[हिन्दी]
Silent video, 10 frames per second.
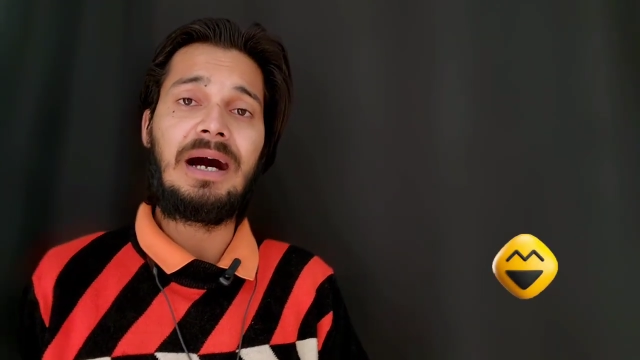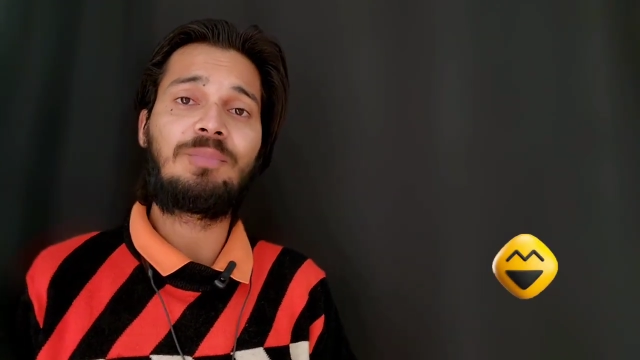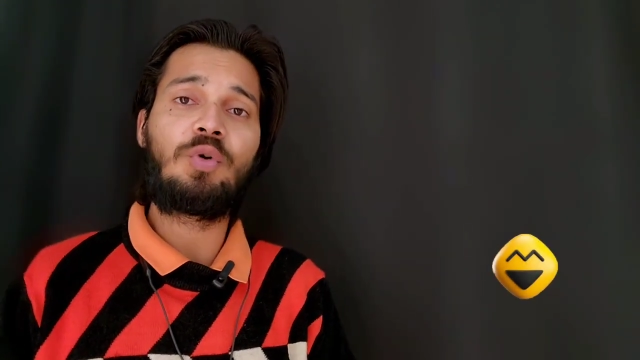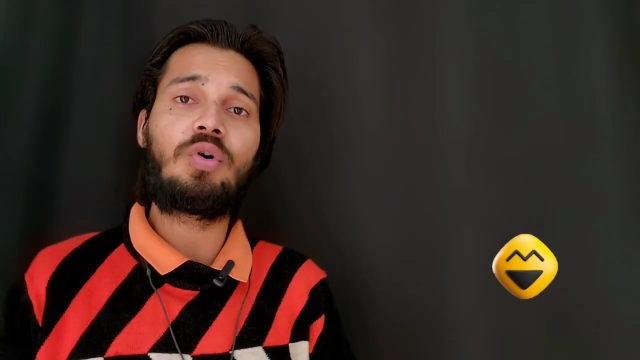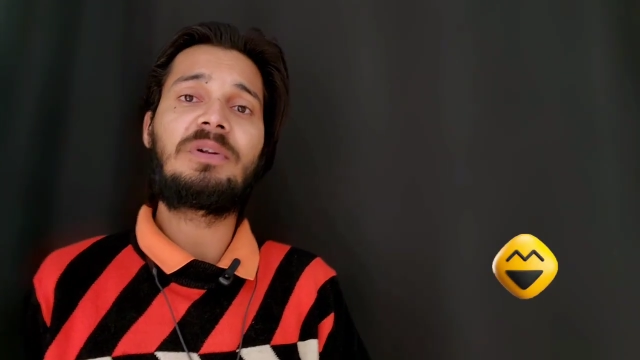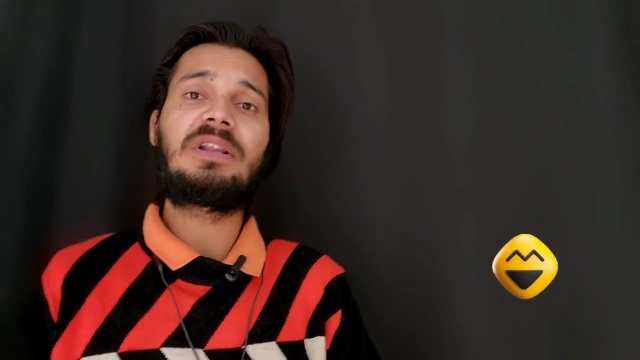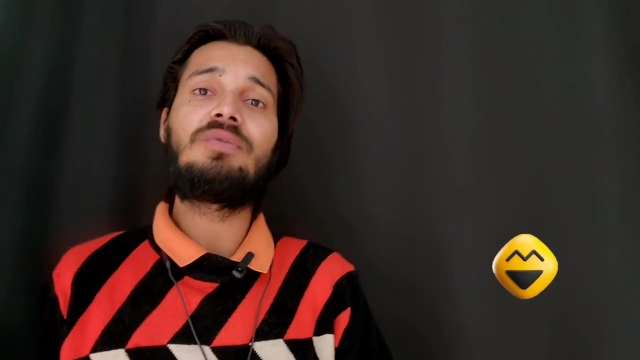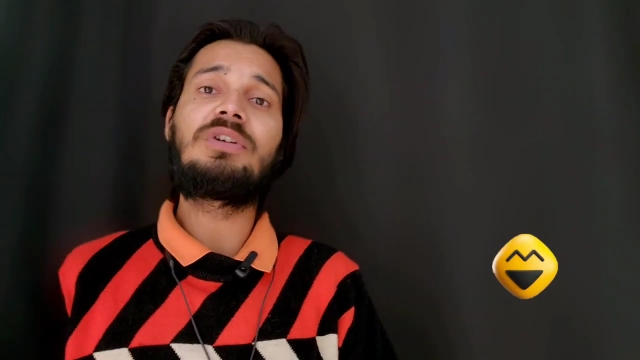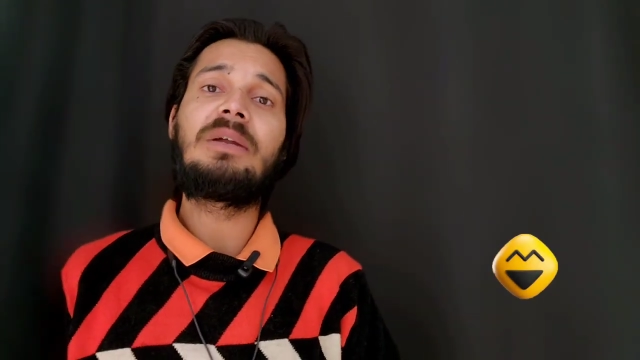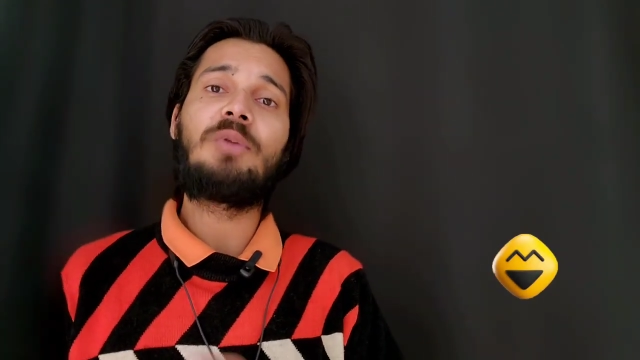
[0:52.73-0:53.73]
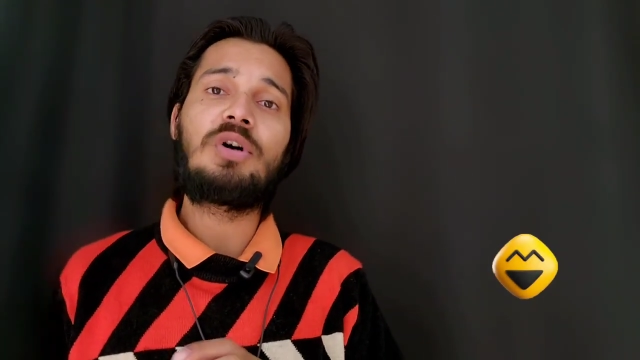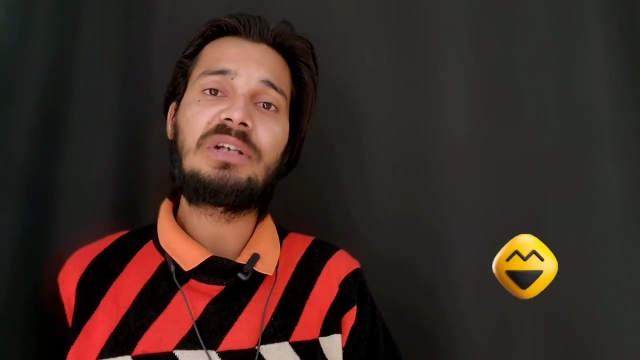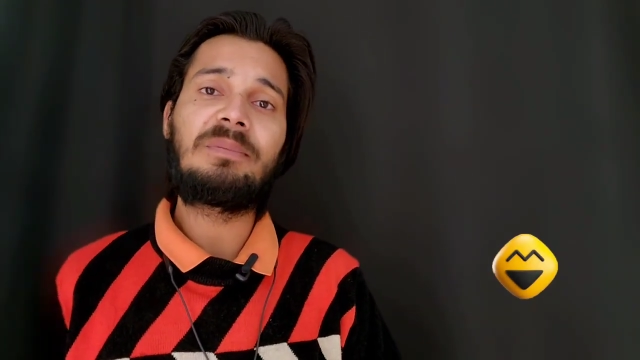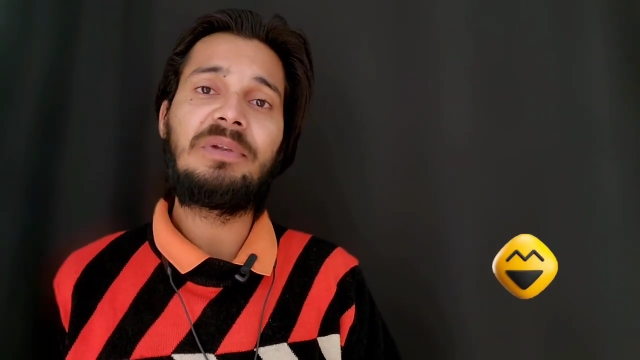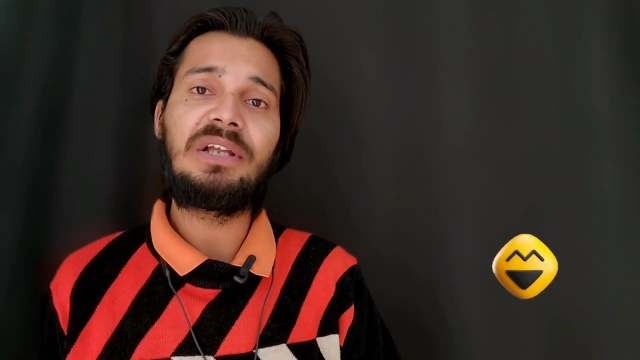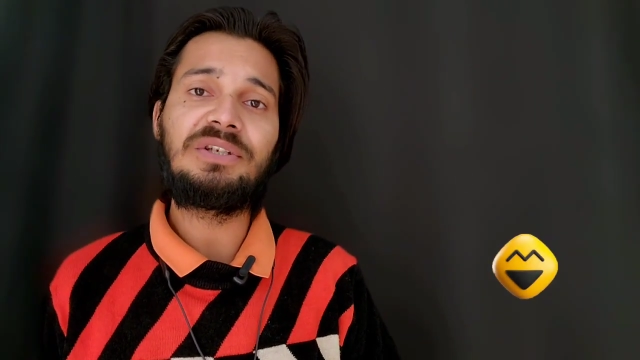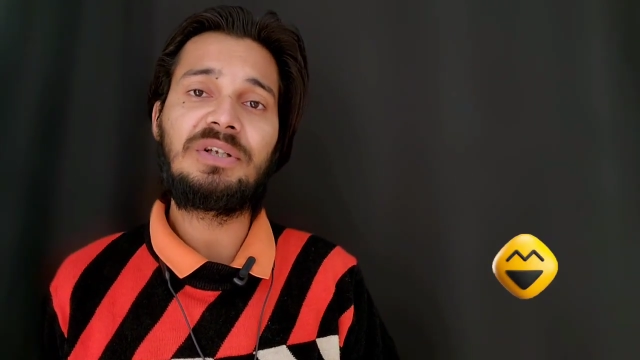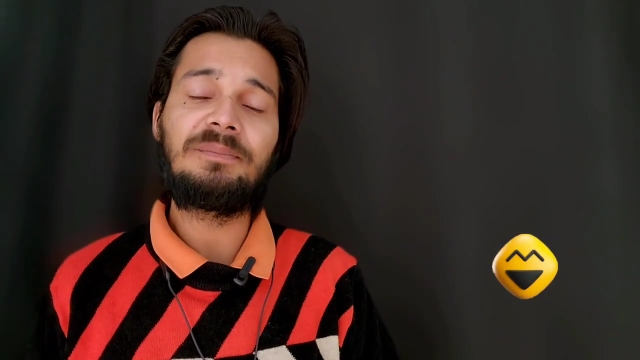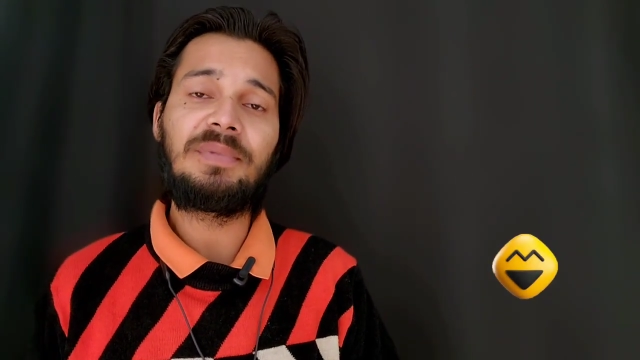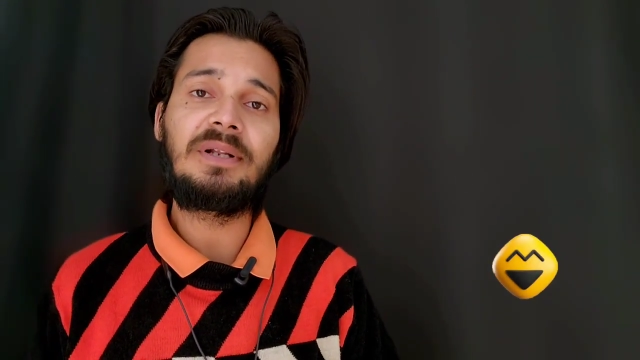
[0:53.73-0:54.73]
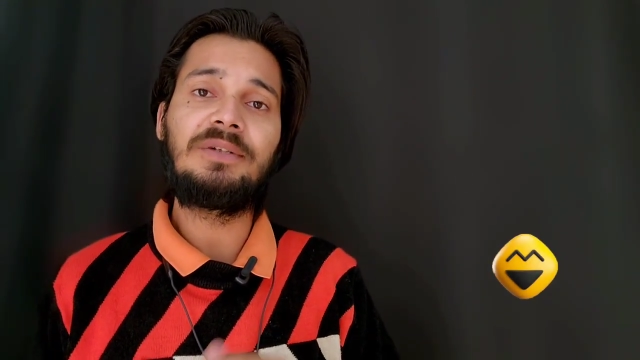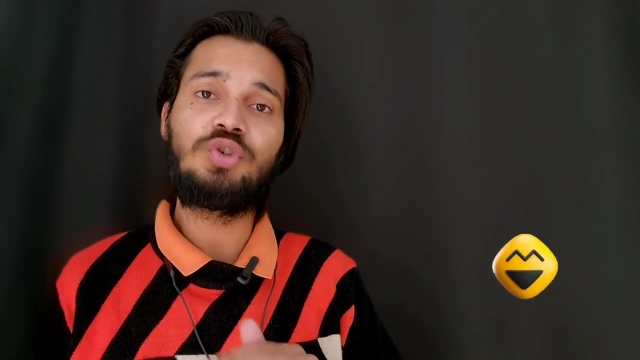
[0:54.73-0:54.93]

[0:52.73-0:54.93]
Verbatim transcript: आप लोगों को बताऊं कि मौज एप्लीकेशन पर